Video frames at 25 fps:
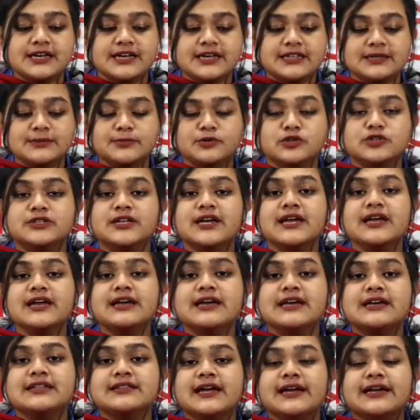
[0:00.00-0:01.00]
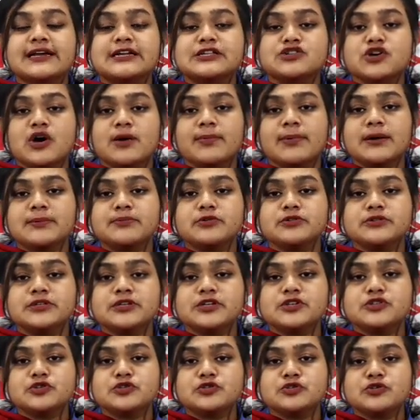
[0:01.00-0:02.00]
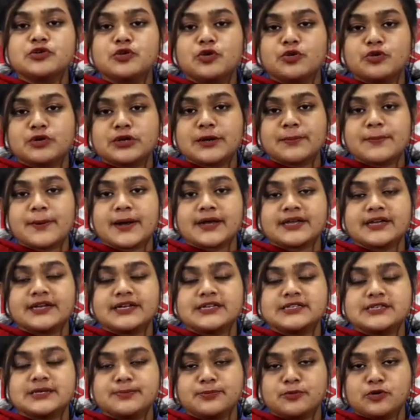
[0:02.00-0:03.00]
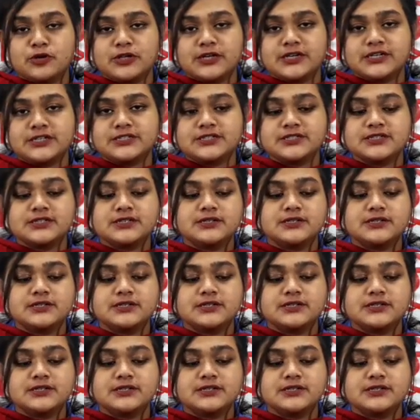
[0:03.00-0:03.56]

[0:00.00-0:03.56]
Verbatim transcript: ইতিমধ্যে তাকে জবানবন্দির জন্য কোর্টে পাঠিয়েছে পুলিশ